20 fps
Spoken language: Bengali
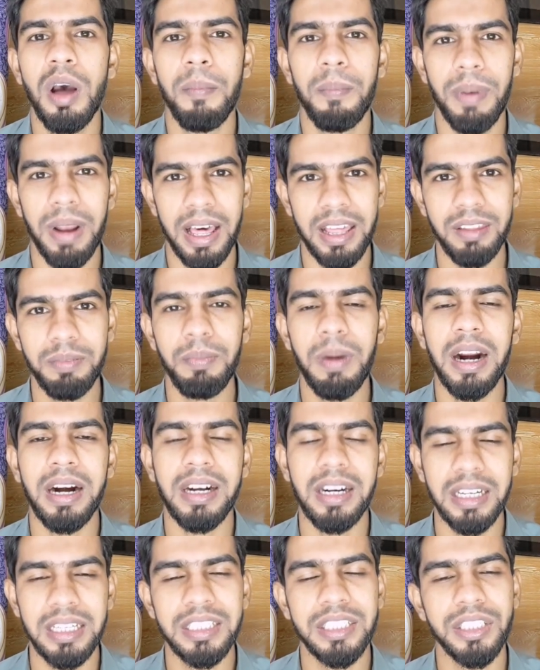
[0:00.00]
প্লাস
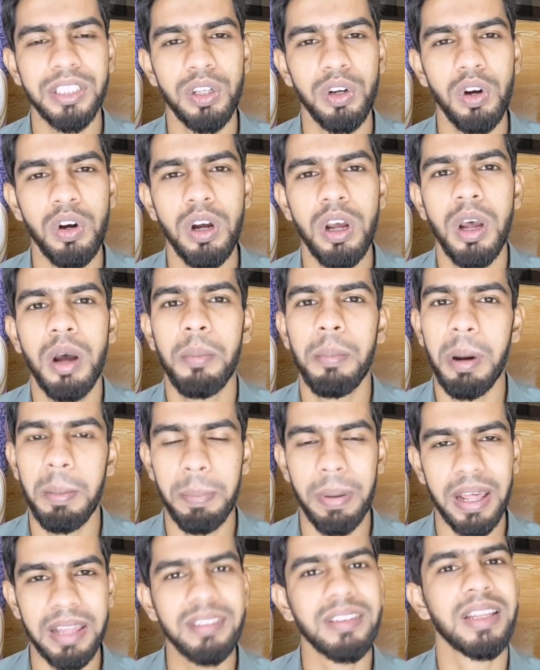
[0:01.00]
মার্কটা এসেছিল বা
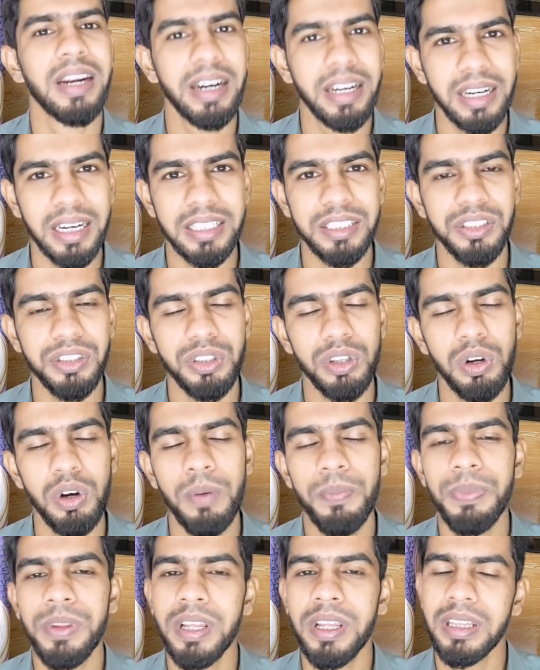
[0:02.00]
প্লাস গ্রেডটা এসেছিল
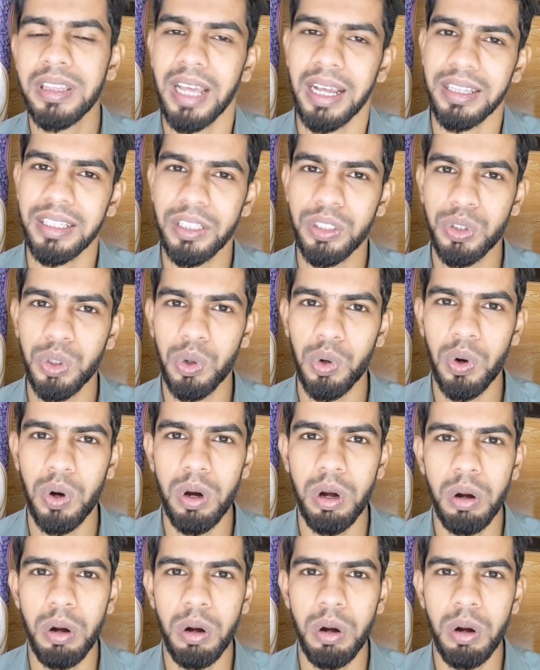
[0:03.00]
তাদের জন্য